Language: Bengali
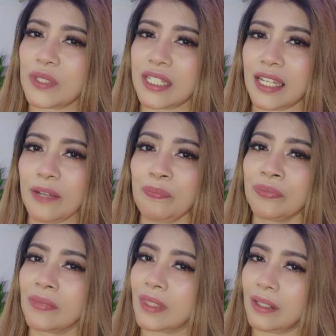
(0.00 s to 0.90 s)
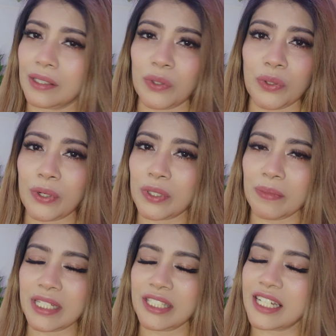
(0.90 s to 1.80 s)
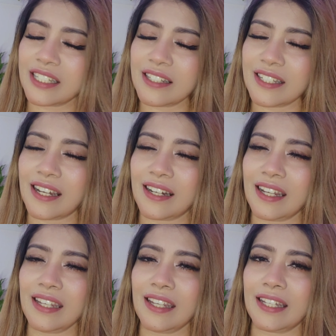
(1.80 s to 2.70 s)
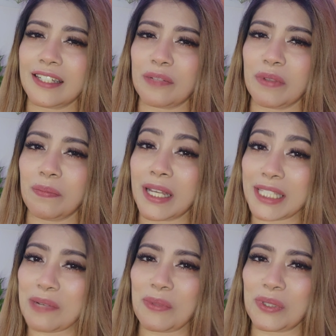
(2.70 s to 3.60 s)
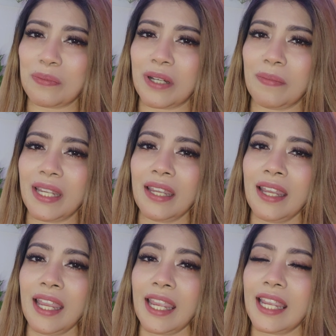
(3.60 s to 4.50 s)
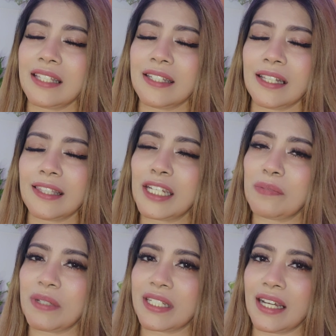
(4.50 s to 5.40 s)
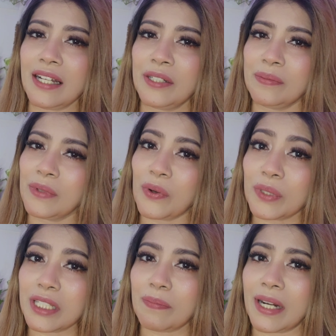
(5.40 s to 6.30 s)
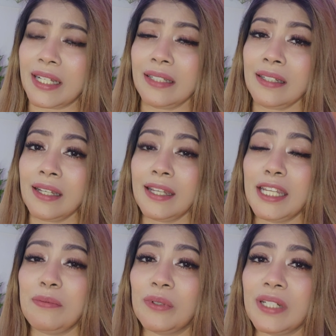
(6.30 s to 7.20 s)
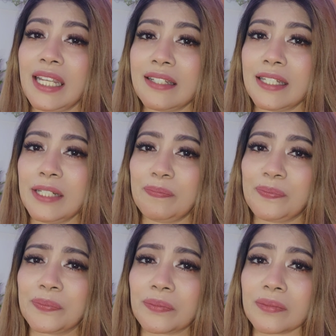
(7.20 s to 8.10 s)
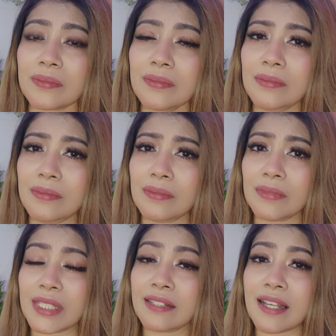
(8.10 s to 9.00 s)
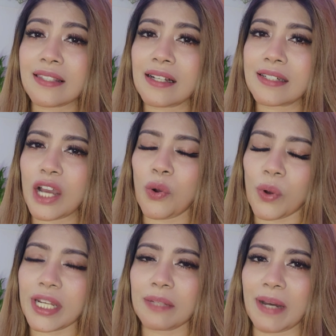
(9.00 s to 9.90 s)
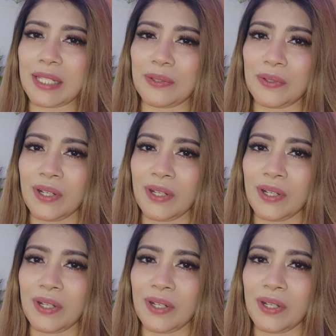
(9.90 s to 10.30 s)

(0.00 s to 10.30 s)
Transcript: হচ্ছে কোনো রকম ইঞ্জেকশন ছাড়াই এটা আপনি ব্যথামুক্তভাবে এই জেল থেরাপিটা করতে পারেন এবং এটির রেজাল্টটা অনেক ভালো